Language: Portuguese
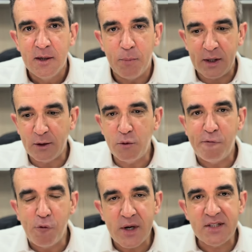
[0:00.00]
porque tu
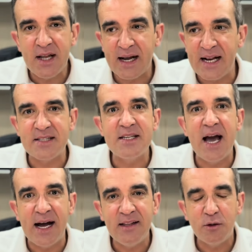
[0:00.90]
fuiste
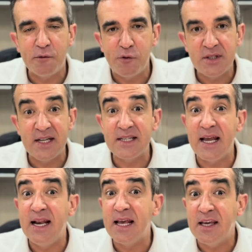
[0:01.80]
agraciada, tu fuiste
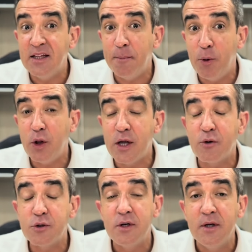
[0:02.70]
elegida por
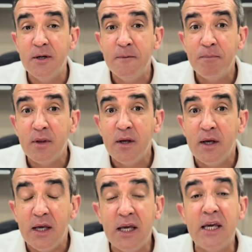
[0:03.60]
Deus,
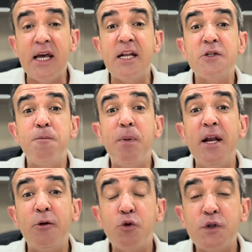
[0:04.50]
e que o
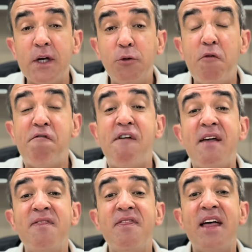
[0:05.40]
Espírito Santo
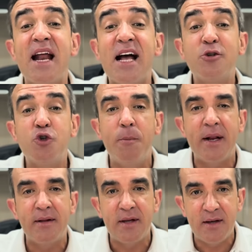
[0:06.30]
vendrá
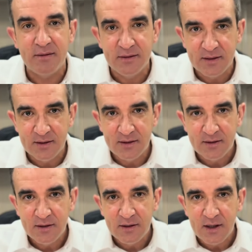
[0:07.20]
sobre ti,
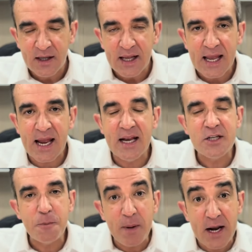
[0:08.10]
o
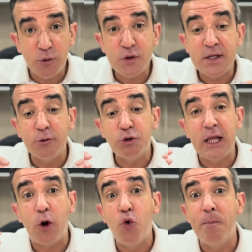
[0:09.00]
Espírito Santo
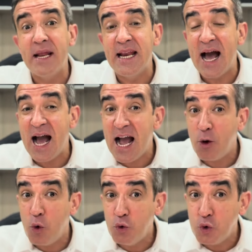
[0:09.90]
te cobrirá
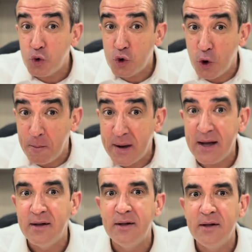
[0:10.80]
com tua
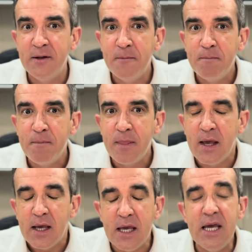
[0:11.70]
sombra
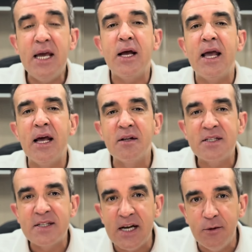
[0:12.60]
e o
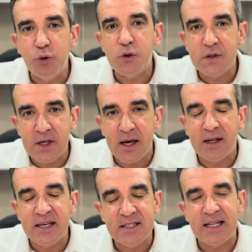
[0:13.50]
santo ser
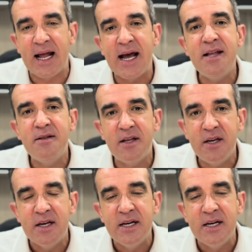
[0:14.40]
que estará em ti